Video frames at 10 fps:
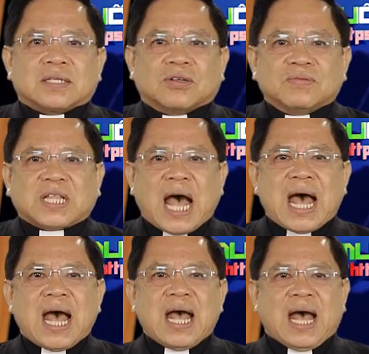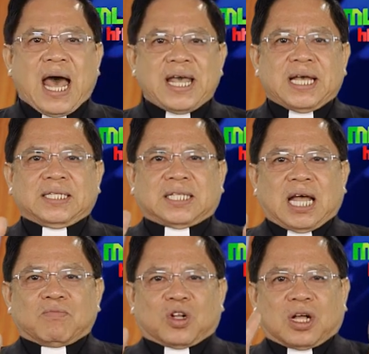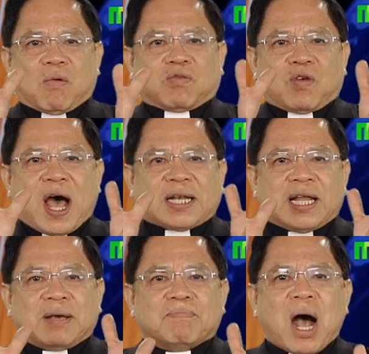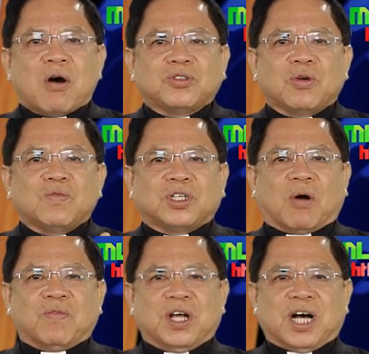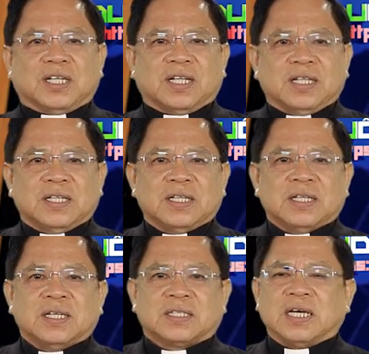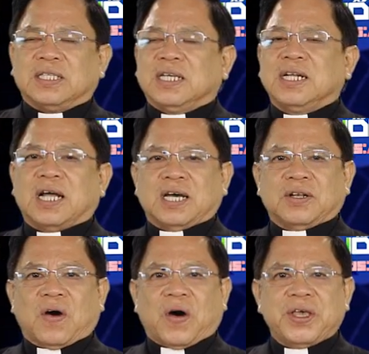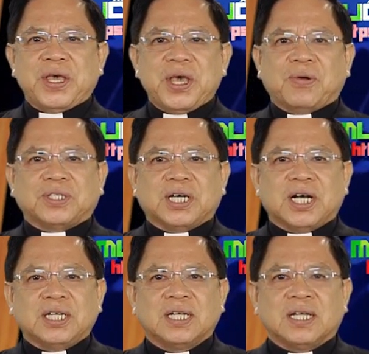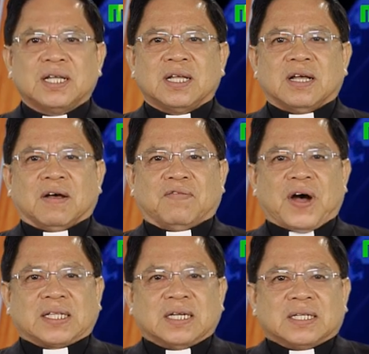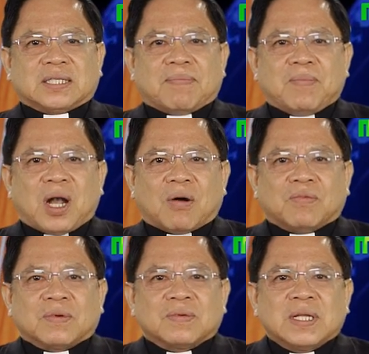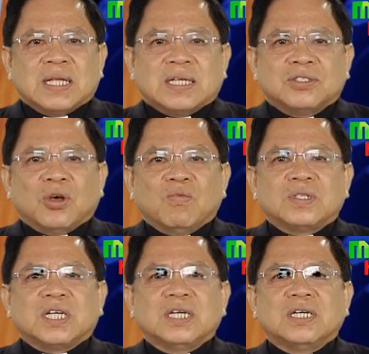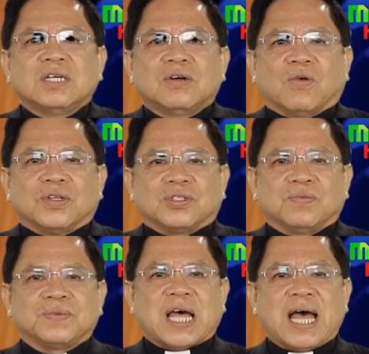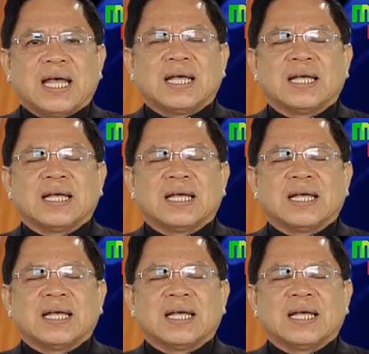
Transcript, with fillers: chúng ta hãy hình thành một cộng đoàn để bao dung rộng lượng từ những lời nói yêu thương và từ tấm lòng dung thứ của chúng ta.